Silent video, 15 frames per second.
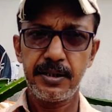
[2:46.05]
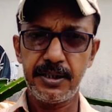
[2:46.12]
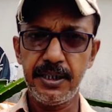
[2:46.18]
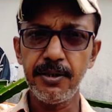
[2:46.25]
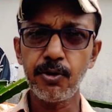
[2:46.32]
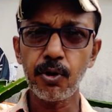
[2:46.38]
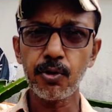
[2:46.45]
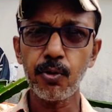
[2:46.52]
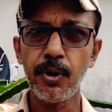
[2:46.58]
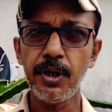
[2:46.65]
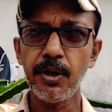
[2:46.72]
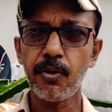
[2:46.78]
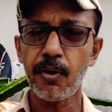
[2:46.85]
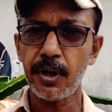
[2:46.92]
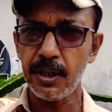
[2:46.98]
ছিদ্র
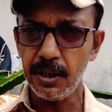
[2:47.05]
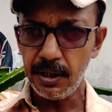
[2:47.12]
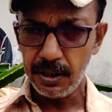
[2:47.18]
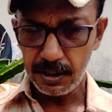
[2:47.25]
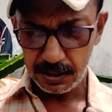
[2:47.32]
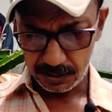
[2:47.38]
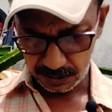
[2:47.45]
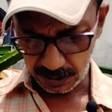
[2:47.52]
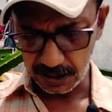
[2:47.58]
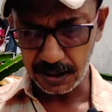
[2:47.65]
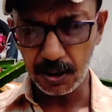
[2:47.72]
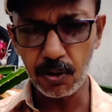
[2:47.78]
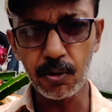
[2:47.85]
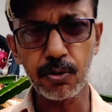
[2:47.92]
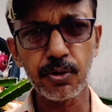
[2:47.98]
তৈরি করে
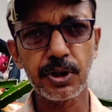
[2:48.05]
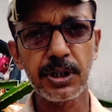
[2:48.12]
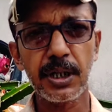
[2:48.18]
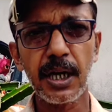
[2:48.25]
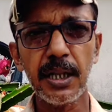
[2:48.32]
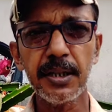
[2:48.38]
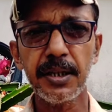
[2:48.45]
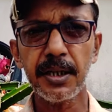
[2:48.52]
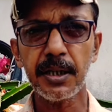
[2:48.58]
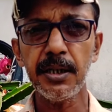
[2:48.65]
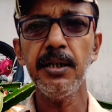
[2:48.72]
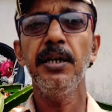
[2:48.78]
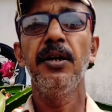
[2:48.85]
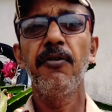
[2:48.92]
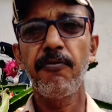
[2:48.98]
সাধারণত সেখান থেকে
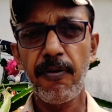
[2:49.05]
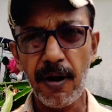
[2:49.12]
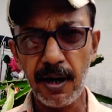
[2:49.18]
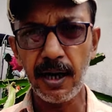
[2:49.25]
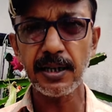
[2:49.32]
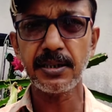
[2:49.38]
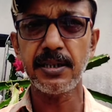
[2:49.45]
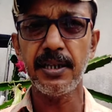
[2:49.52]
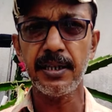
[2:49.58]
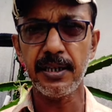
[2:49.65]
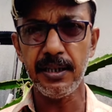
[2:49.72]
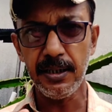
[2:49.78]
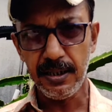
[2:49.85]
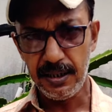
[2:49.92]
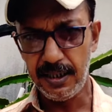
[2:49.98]
ফাঙ্গাস
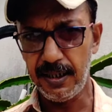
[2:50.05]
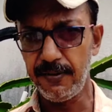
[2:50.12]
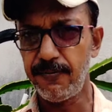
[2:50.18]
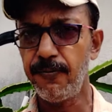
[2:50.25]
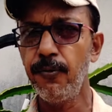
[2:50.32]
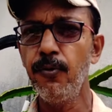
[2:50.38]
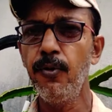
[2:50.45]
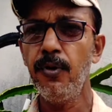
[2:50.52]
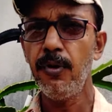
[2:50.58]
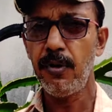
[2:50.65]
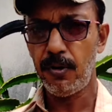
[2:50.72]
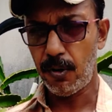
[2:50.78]
লেগে এই ফুল